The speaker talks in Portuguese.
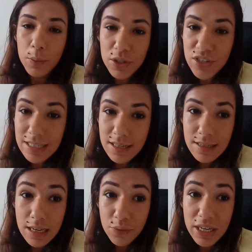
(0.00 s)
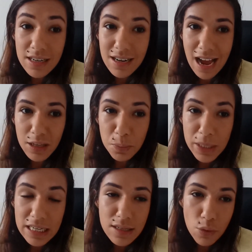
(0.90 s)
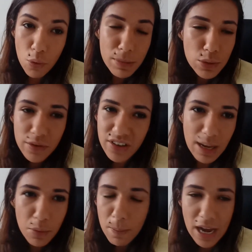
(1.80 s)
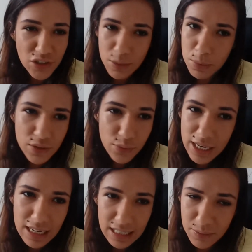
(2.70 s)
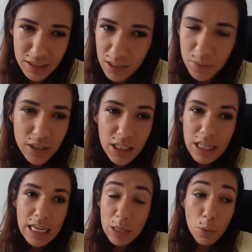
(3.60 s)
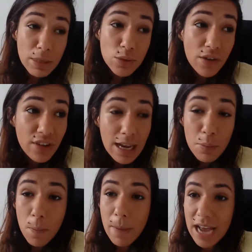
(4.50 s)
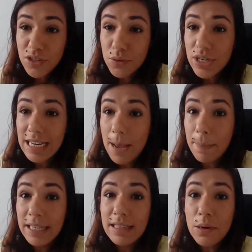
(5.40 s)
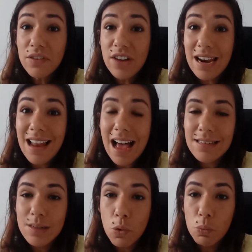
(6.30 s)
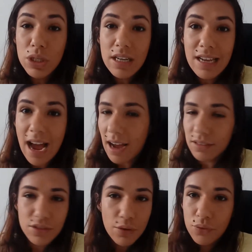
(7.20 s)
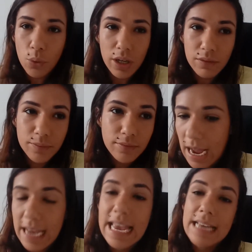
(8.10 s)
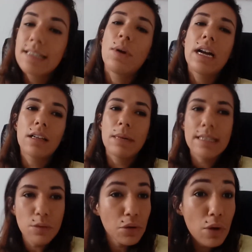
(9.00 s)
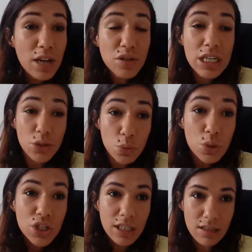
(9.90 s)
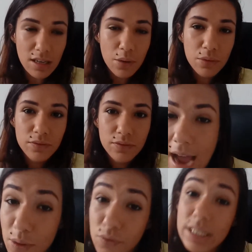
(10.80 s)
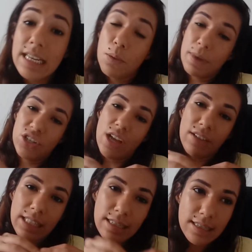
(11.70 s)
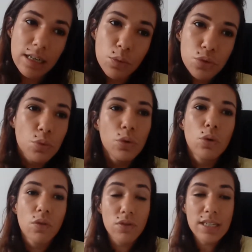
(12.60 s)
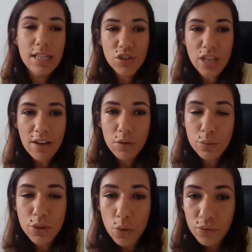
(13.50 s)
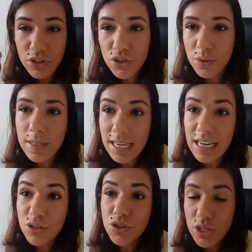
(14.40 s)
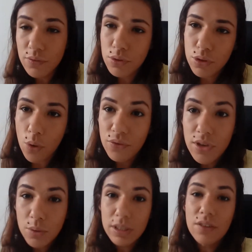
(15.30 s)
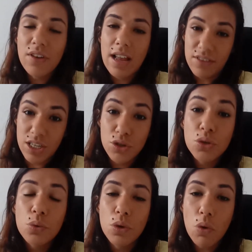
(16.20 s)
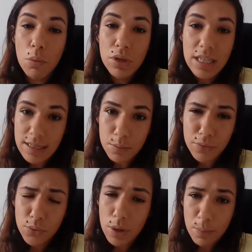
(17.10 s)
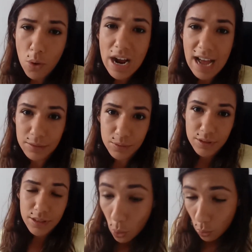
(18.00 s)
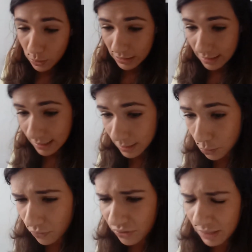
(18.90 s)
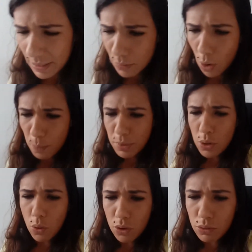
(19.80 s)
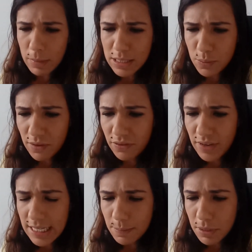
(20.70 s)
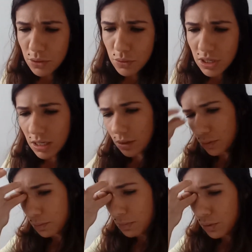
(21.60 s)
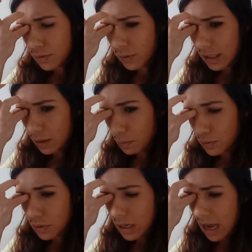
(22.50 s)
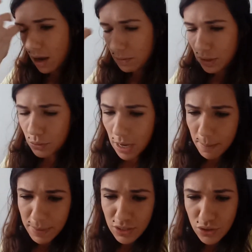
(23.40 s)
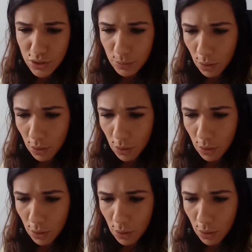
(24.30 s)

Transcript: Não adianta você dizer que foi enganado porque ele só começou a falar bobagem depois que foi eleito. Não. Ele começou a falar bobagem no dia que ele aprendeu a falar, a se comunicar. Já foi. Aí essa é uma reclamação que eu não acho que é justa, entendeu? Aí você não prestava atenção, Júnior, ou você estava com seu ouvidinho seletivo, só ouvia quando ele falava que ia destruir o comunismo. Ficou empolgado. Douglas, esse governo é igual piolho, mais uma vez prejudicando os humildes. Votei no Bolsonaro, mas estou arrependido.